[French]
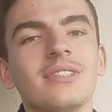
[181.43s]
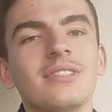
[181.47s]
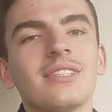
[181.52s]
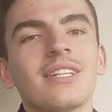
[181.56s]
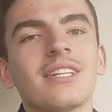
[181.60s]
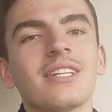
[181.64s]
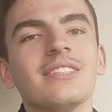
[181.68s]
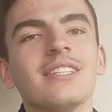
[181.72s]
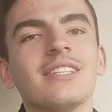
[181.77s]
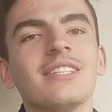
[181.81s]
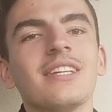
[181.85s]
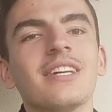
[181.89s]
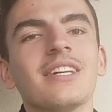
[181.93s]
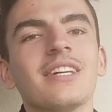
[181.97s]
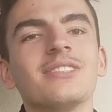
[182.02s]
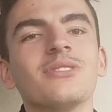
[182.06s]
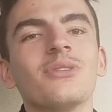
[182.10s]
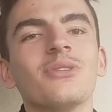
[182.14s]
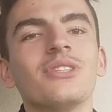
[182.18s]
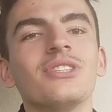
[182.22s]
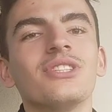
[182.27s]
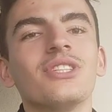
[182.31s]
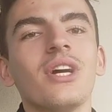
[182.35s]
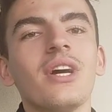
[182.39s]
très
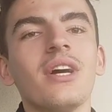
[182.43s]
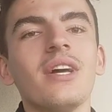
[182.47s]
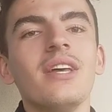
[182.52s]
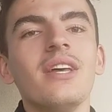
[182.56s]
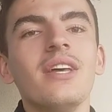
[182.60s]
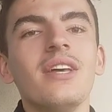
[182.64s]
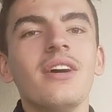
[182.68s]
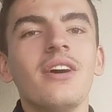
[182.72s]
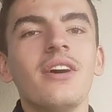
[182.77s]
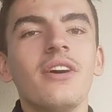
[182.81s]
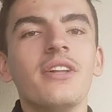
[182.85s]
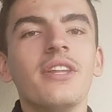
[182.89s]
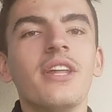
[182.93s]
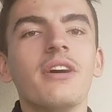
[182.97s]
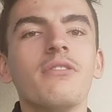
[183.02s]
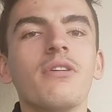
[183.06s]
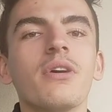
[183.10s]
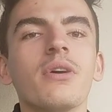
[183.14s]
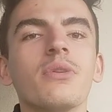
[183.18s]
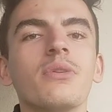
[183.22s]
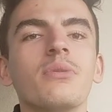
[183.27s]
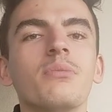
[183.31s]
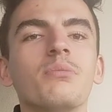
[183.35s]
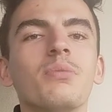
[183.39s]
intéressant déjà euh,
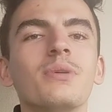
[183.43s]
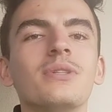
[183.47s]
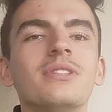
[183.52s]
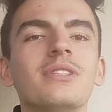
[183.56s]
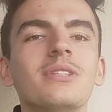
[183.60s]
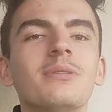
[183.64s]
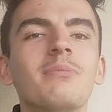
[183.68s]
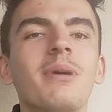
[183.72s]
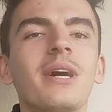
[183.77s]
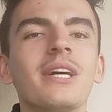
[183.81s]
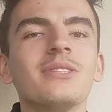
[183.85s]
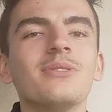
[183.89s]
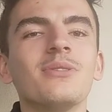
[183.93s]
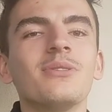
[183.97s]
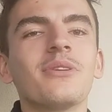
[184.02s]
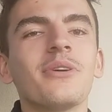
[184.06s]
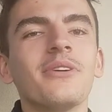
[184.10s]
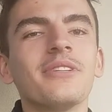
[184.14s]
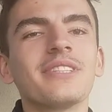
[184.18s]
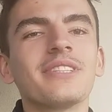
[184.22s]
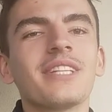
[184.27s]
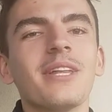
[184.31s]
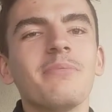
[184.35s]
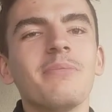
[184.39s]
d'avoir une petite base de
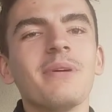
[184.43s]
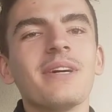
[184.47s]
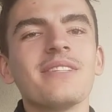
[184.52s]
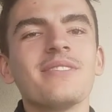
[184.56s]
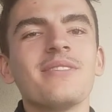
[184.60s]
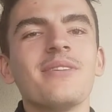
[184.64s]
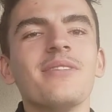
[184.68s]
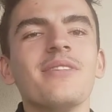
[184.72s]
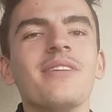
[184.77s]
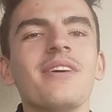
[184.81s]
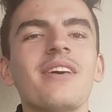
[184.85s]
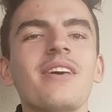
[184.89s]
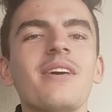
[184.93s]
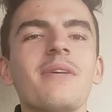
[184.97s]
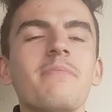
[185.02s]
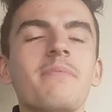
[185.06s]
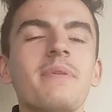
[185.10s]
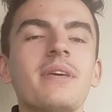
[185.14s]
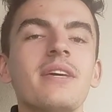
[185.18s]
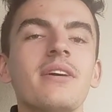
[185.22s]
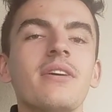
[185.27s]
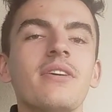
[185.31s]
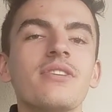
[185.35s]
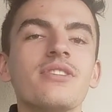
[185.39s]
34 personnes,
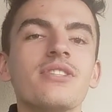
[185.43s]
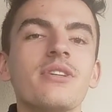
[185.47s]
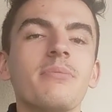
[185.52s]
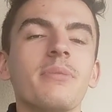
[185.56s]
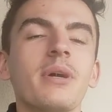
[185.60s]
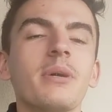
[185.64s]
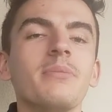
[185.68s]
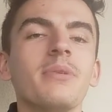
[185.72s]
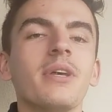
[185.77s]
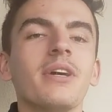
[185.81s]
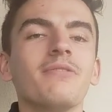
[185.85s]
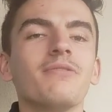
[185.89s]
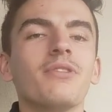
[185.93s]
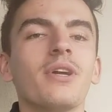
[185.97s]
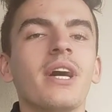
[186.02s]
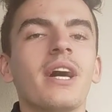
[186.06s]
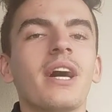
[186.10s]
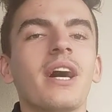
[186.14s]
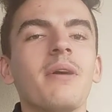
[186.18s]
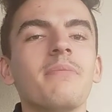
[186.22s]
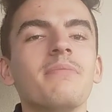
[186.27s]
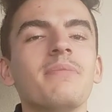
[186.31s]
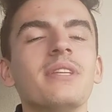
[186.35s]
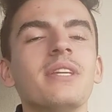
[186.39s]
mais euh, j'aimerais bien voilà,
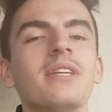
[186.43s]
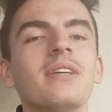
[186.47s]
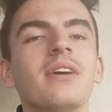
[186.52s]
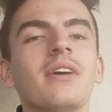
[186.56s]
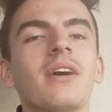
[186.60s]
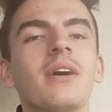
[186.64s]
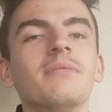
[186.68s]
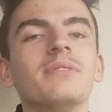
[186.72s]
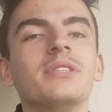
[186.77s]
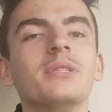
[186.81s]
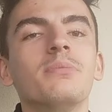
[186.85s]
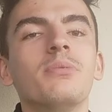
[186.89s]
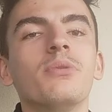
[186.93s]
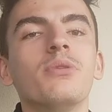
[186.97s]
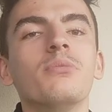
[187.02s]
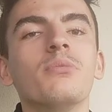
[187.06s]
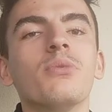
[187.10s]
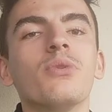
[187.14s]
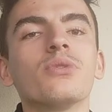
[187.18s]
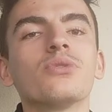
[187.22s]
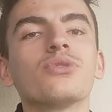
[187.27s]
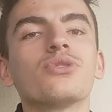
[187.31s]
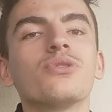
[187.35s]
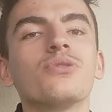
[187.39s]
ramener un petit peu de
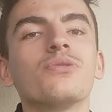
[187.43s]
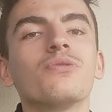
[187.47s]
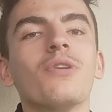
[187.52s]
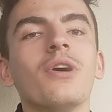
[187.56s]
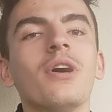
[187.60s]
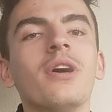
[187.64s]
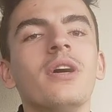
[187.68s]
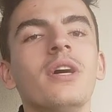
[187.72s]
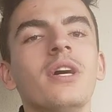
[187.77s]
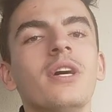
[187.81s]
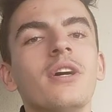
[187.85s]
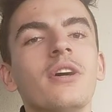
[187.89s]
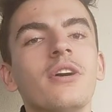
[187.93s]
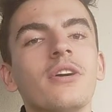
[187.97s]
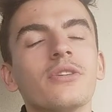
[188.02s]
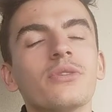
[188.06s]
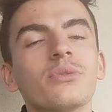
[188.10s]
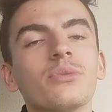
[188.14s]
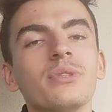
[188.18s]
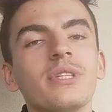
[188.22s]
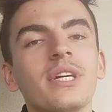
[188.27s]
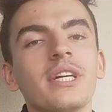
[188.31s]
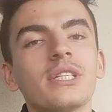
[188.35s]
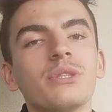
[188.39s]
monde. Je vois
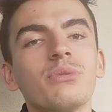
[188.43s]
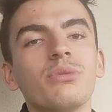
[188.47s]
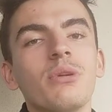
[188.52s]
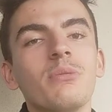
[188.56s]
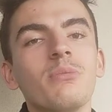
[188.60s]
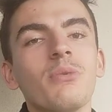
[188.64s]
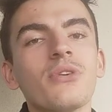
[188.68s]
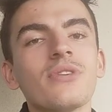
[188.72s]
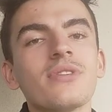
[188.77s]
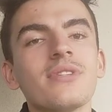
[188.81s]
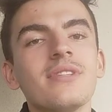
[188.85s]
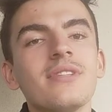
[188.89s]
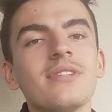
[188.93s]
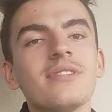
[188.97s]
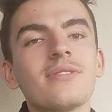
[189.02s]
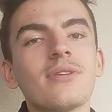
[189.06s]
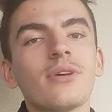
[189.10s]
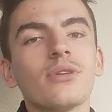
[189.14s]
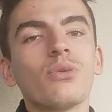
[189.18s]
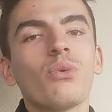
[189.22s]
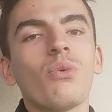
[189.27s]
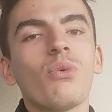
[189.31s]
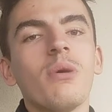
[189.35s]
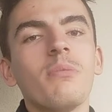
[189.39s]
qu'on est actuellement
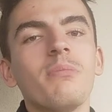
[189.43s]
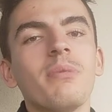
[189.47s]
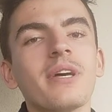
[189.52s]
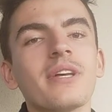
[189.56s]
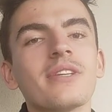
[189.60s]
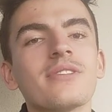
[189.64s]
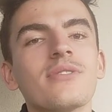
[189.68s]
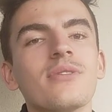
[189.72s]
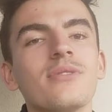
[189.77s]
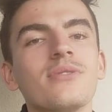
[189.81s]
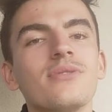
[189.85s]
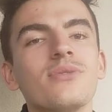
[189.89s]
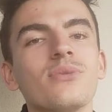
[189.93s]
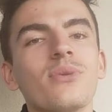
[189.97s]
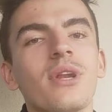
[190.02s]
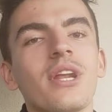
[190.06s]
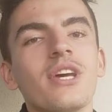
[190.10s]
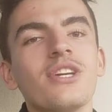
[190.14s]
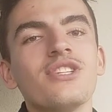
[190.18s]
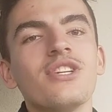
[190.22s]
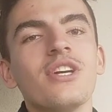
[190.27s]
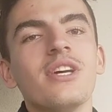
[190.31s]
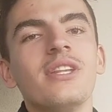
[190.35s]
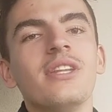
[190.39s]
603 personnes sur
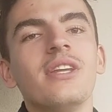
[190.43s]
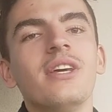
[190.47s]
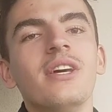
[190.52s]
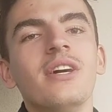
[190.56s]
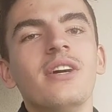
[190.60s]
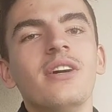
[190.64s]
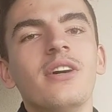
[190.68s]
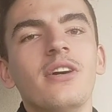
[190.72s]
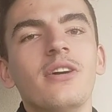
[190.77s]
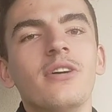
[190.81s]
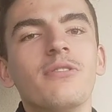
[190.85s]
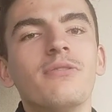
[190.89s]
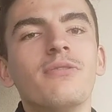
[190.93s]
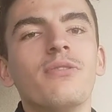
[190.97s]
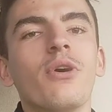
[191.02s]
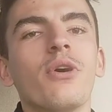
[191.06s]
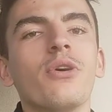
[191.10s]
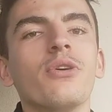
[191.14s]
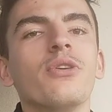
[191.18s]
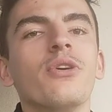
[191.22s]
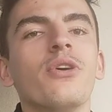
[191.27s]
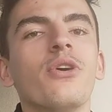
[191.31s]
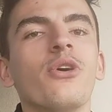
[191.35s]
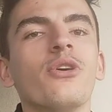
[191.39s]
la chaîne
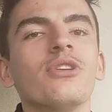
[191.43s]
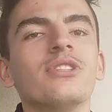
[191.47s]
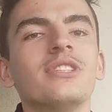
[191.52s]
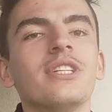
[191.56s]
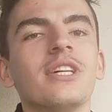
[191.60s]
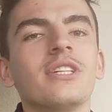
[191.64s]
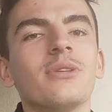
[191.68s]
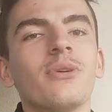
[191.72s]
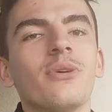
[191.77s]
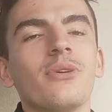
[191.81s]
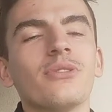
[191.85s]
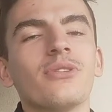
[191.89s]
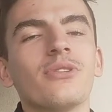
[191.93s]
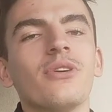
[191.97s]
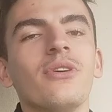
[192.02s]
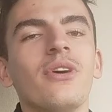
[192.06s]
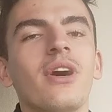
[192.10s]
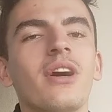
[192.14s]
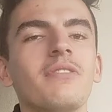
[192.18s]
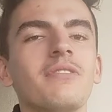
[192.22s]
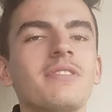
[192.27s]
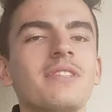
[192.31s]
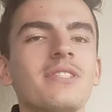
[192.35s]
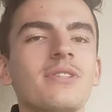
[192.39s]
Florian Rentier à 30
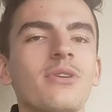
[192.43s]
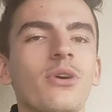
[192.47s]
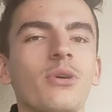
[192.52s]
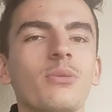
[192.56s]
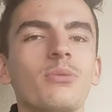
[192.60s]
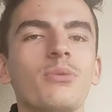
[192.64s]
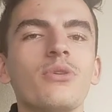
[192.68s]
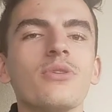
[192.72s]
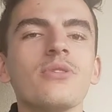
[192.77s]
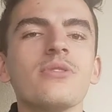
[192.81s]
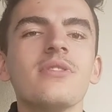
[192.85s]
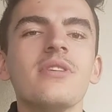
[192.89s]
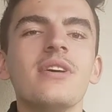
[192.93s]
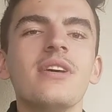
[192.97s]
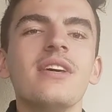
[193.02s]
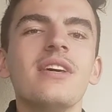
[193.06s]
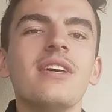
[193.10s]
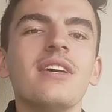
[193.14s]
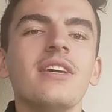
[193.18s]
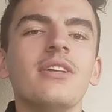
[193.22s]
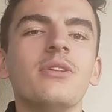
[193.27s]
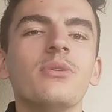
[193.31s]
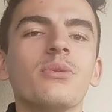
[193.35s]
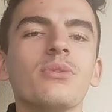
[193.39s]
ans, investir en bourse.
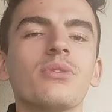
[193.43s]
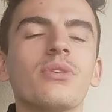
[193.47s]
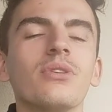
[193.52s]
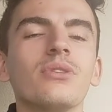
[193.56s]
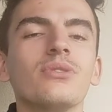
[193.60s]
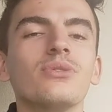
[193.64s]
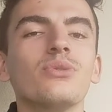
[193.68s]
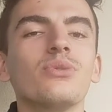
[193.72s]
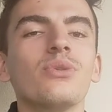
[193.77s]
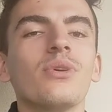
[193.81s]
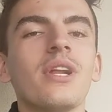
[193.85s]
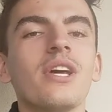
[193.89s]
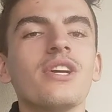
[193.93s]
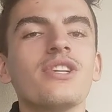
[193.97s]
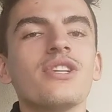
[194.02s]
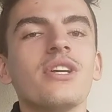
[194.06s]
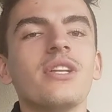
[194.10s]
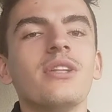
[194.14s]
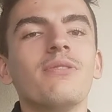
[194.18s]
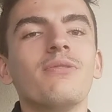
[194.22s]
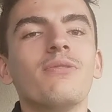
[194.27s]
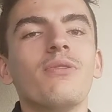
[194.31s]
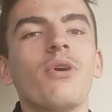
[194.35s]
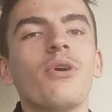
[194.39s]
Et donc sur la
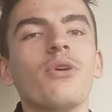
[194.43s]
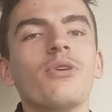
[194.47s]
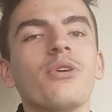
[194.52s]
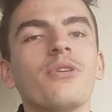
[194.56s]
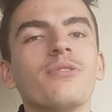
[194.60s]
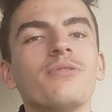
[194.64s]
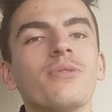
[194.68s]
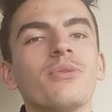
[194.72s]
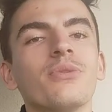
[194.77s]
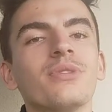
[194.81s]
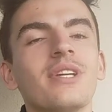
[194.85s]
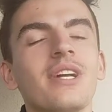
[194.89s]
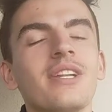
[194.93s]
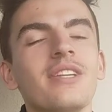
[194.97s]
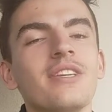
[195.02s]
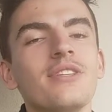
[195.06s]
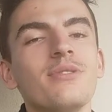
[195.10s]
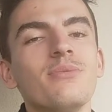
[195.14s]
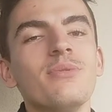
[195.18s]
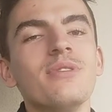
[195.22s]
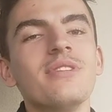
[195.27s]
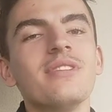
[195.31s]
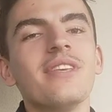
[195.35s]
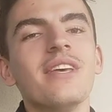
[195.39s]
chaîne Florian Frontalier
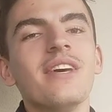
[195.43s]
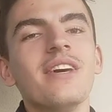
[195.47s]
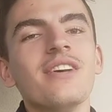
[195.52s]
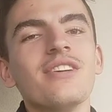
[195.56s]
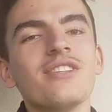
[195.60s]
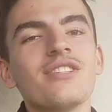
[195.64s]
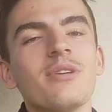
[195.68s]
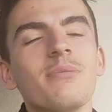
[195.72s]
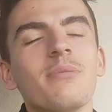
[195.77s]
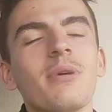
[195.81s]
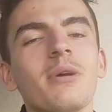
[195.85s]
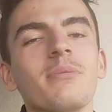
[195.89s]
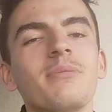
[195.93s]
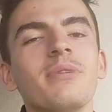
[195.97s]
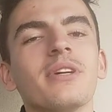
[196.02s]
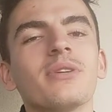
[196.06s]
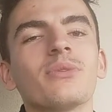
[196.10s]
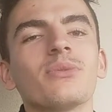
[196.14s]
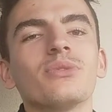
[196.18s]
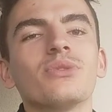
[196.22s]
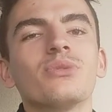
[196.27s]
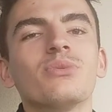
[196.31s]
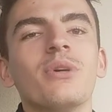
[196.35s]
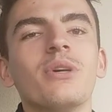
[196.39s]
Suisse, j'aimerais bien
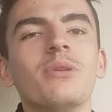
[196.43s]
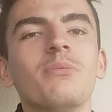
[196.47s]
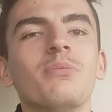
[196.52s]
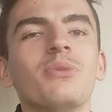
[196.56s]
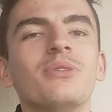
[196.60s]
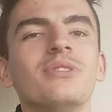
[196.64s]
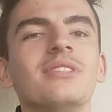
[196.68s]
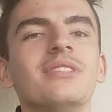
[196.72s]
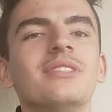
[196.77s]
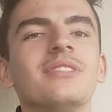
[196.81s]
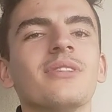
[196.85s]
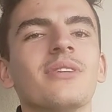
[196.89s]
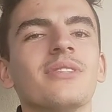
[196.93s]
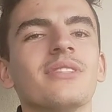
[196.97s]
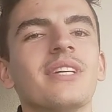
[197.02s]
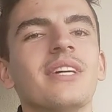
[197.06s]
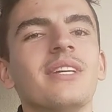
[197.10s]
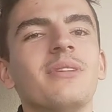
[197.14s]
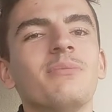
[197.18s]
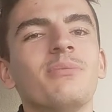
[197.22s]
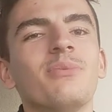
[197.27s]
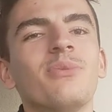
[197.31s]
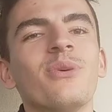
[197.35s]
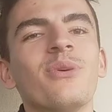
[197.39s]
qu'on soit une petite
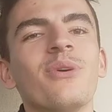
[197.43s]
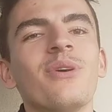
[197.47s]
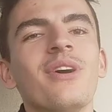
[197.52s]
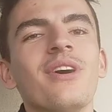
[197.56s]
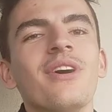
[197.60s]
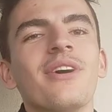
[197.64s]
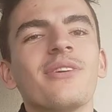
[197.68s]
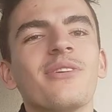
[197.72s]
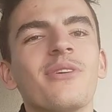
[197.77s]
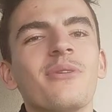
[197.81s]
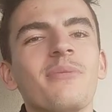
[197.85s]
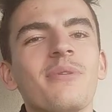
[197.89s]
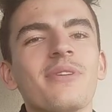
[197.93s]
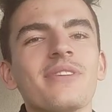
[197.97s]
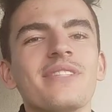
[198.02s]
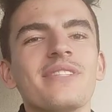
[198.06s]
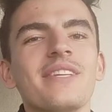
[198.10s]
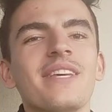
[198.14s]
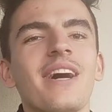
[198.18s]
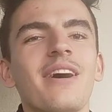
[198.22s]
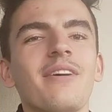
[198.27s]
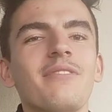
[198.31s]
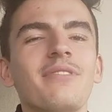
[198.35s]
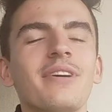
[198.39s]
centaine pour
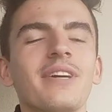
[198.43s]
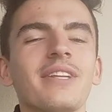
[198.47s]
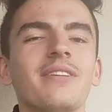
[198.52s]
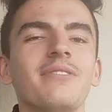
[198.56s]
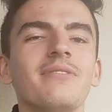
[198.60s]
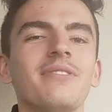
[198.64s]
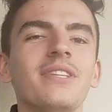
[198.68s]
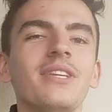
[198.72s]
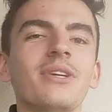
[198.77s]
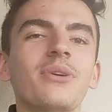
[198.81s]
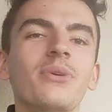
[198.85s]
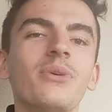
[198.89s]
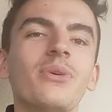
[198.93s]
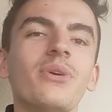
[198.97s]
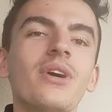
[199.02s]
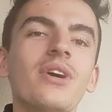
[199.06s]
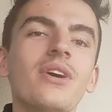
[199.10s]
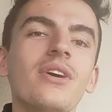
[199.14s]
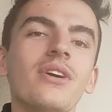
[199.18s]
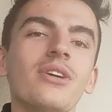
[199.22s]
commencer à faire des vidéos.